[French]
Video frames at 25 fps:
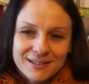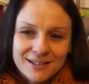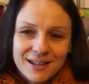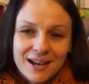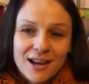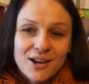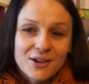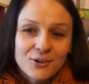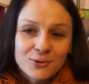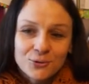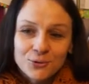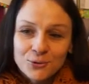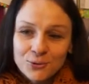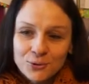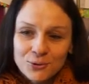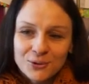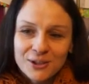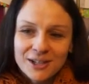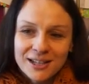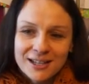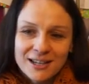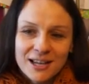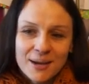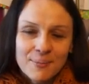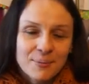de, la lecture.
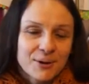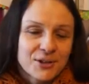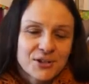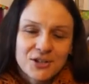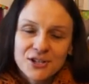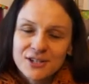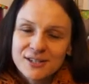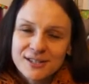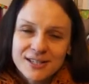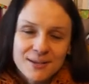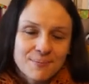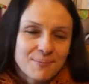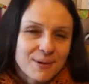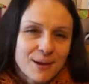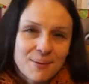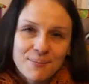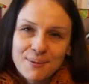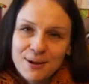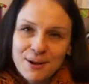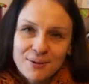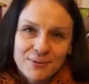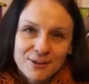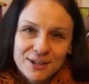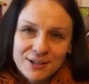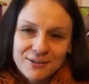Et après, je lisais plein
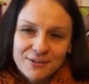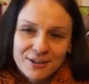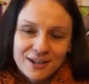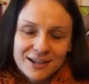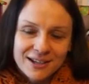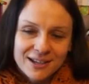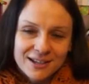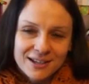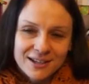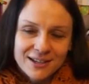plein de livres.